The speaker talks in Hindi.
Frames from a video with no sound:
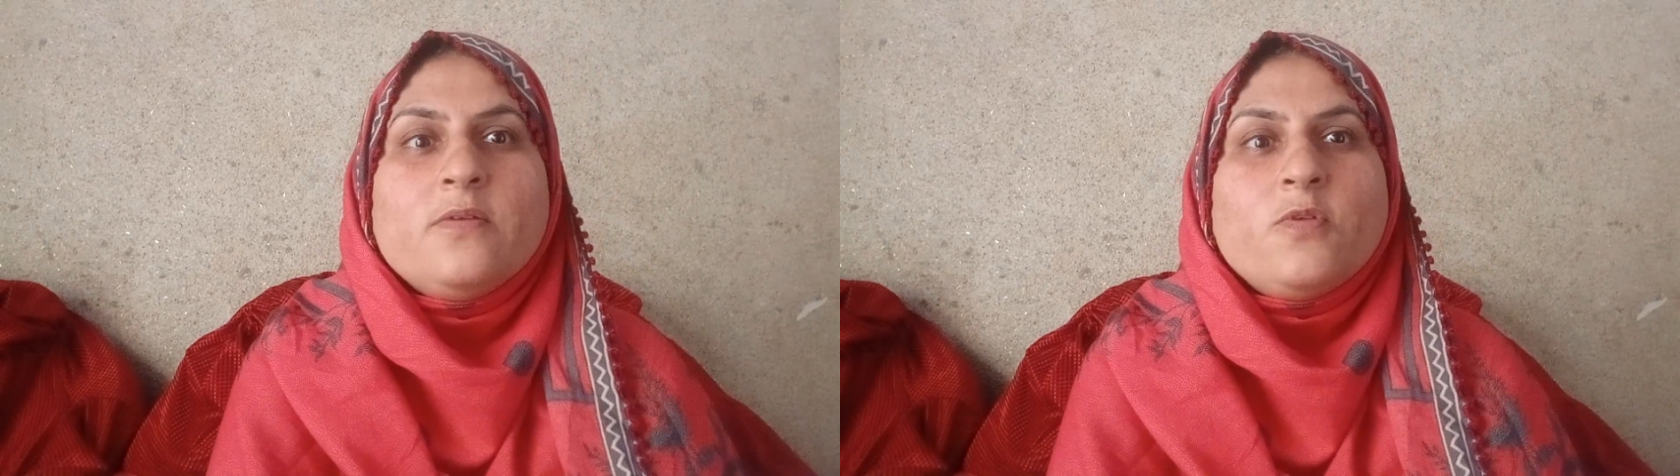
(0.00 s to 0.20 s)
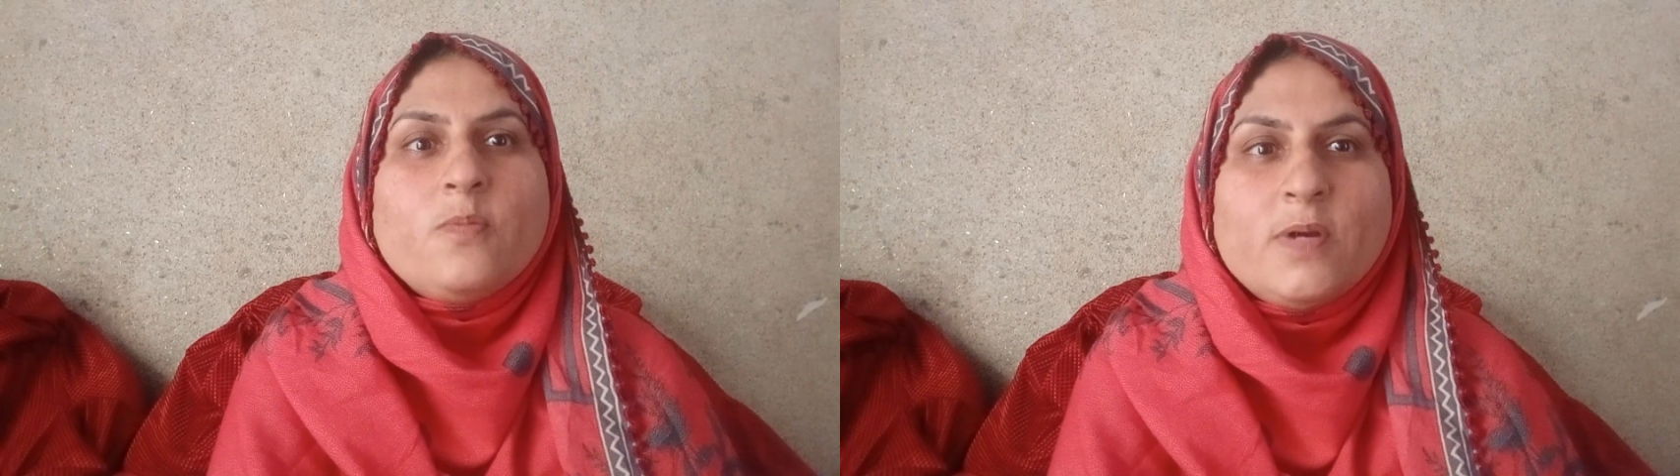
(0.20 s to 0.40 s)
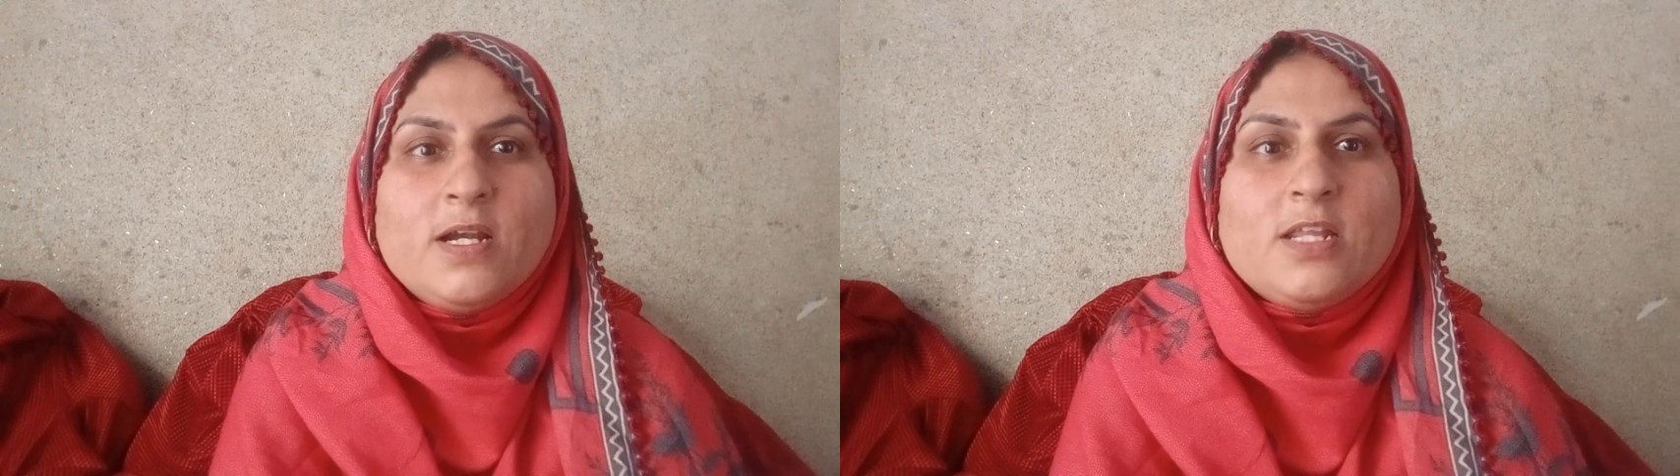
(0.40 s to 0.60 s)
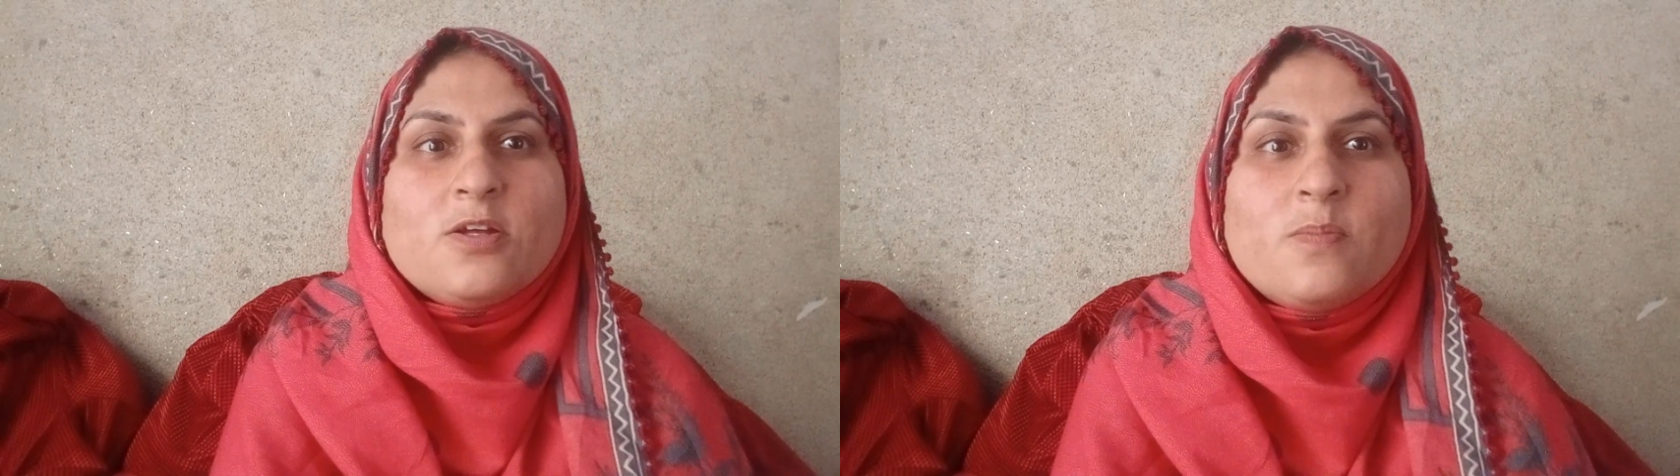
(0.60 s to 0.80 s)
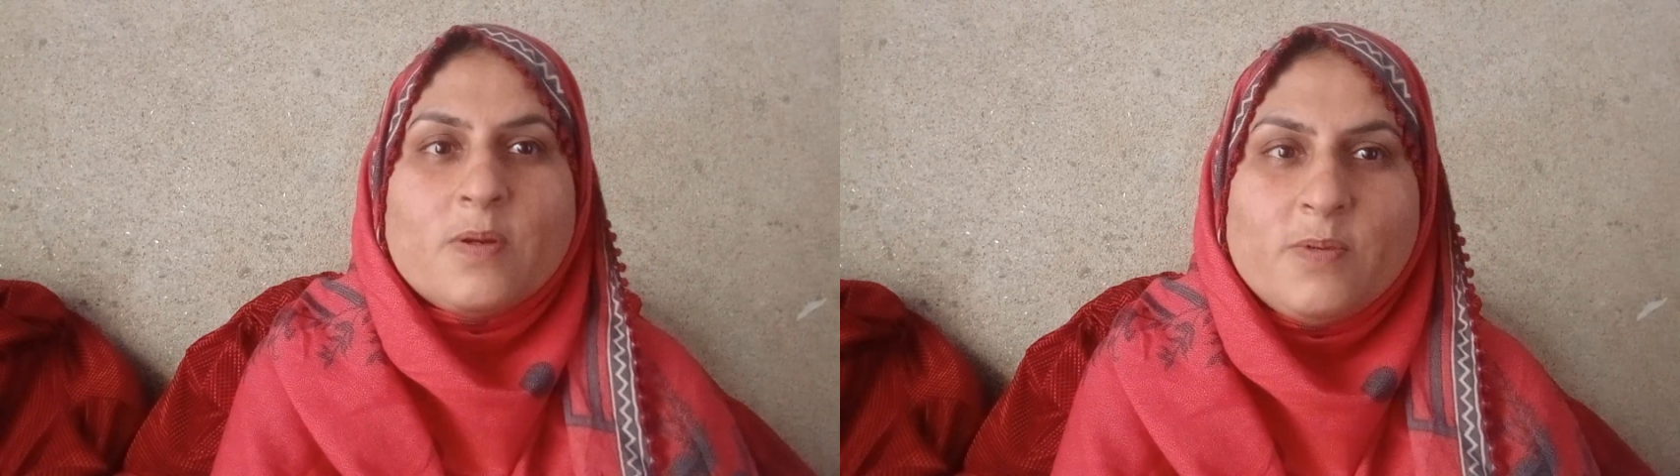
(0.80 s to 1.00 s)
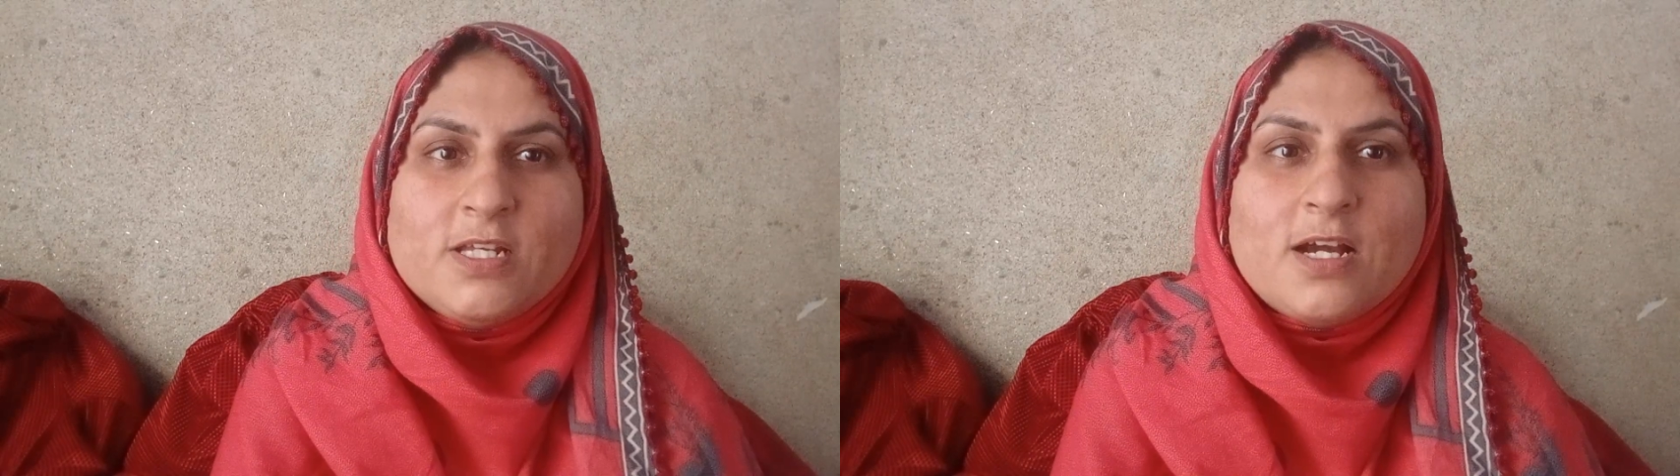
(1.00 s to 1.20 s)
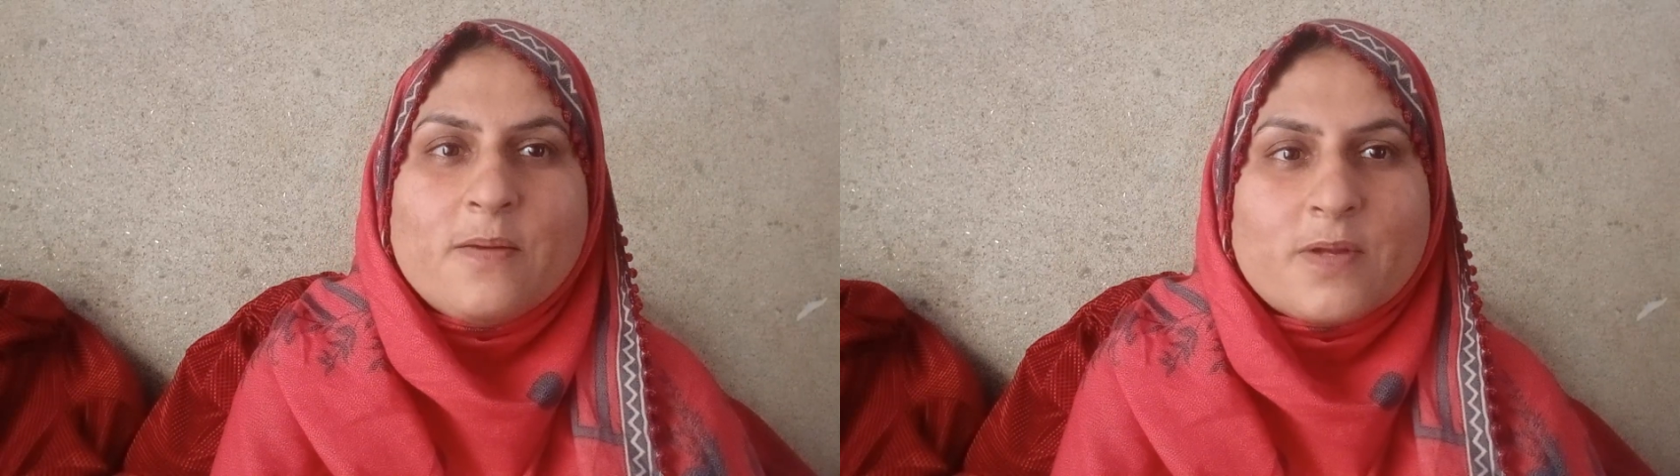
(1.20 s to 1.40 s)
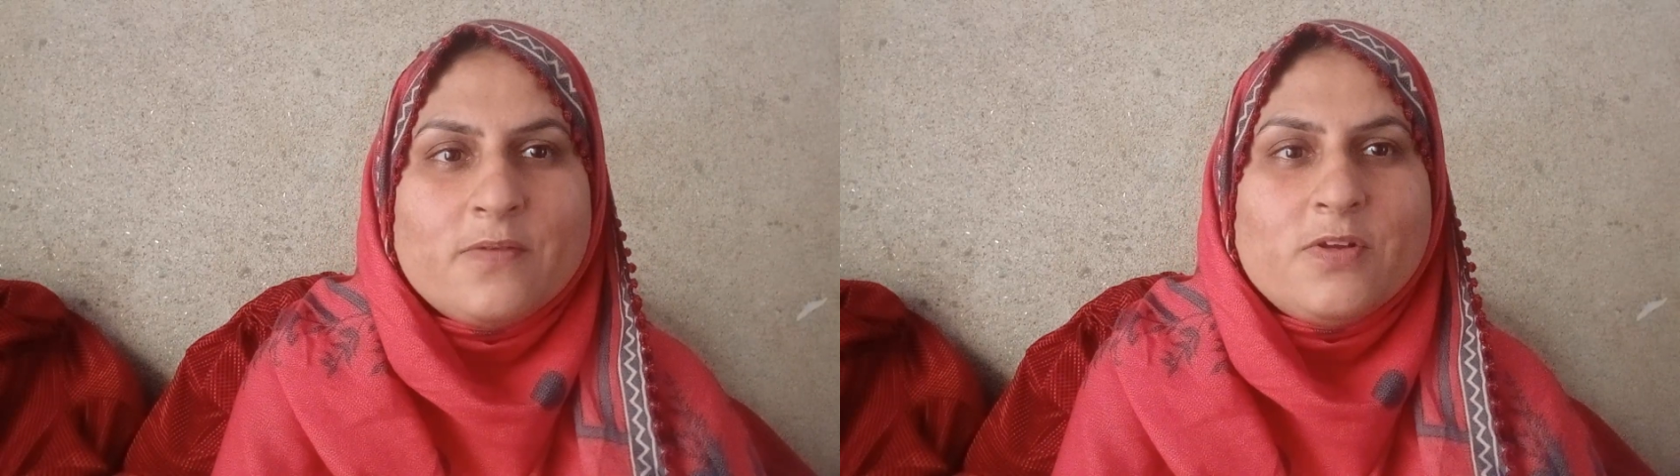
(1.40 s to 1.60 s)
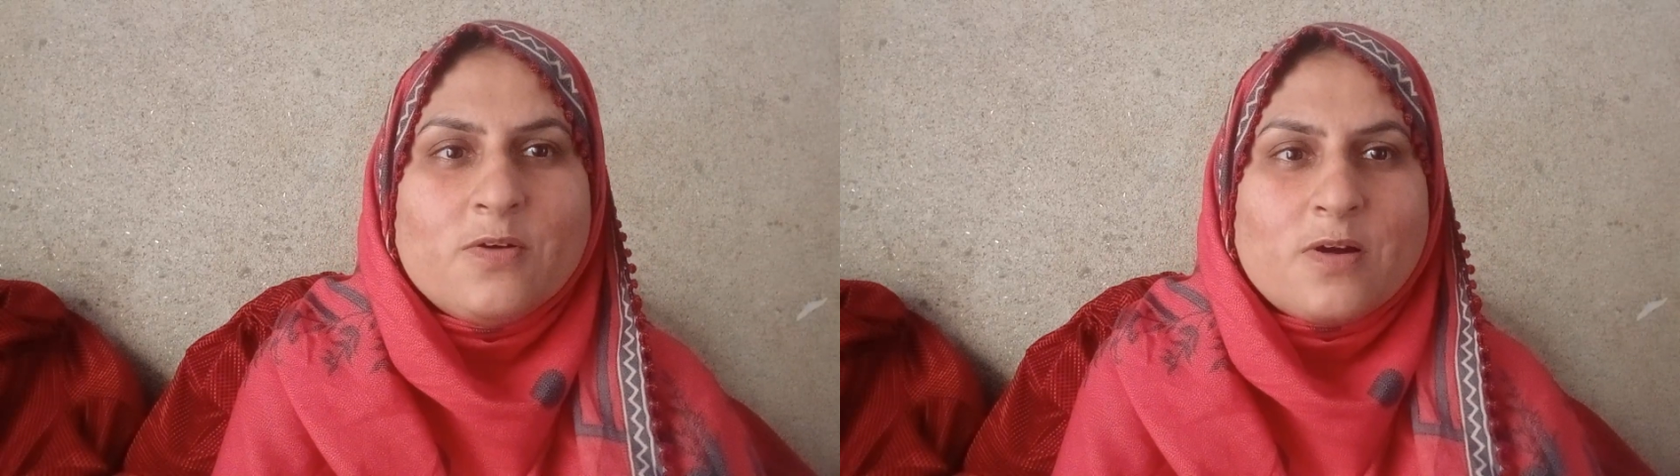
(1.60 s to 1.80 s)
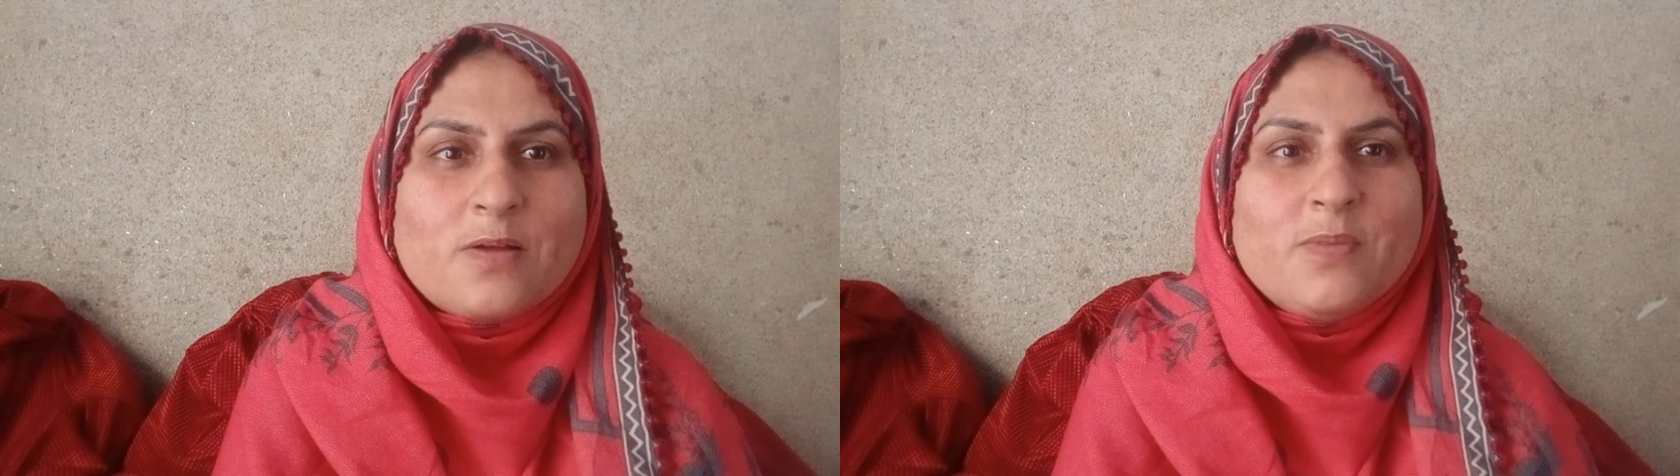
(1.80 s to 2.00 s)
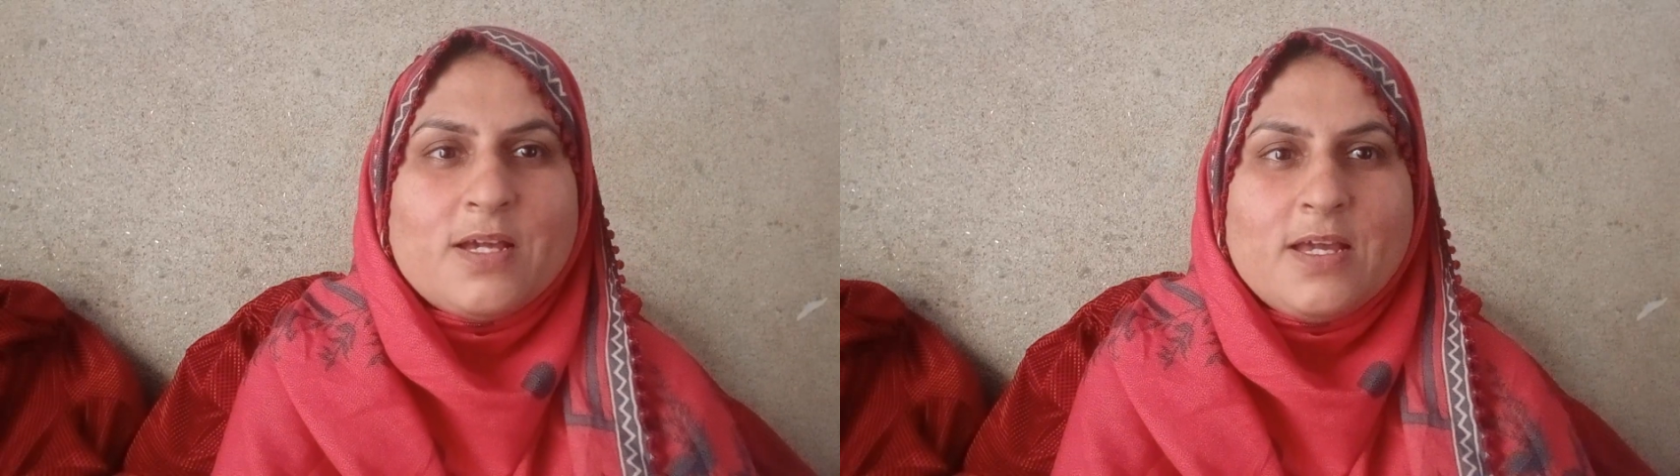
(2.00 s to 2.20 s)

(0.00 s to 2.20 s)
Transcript: वो बंटी और बबली आपके व्लॉग में